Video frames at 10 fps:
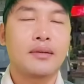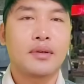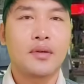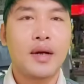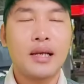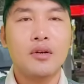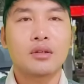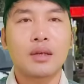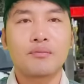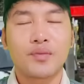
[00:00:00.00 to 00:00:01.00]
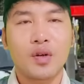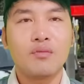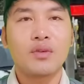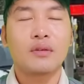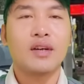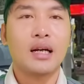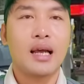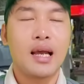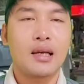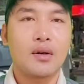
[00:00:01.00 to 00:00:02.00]
và cô ấy lo tập trung về cái vấn
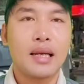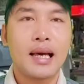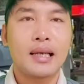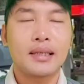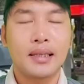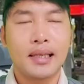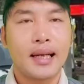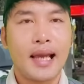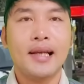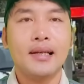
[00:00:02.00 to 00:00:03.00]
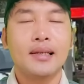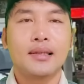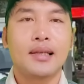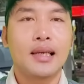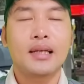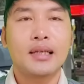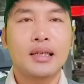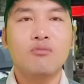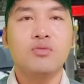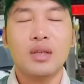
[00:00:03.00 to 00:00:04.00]
đề gọi là đi thi hình án để nhanh
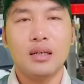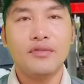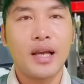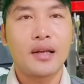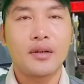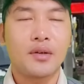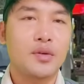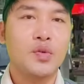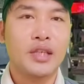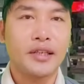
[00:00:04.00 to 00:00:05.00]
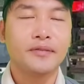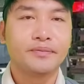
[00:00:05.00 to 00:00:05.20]
chóng trở về thôi của chú anh chị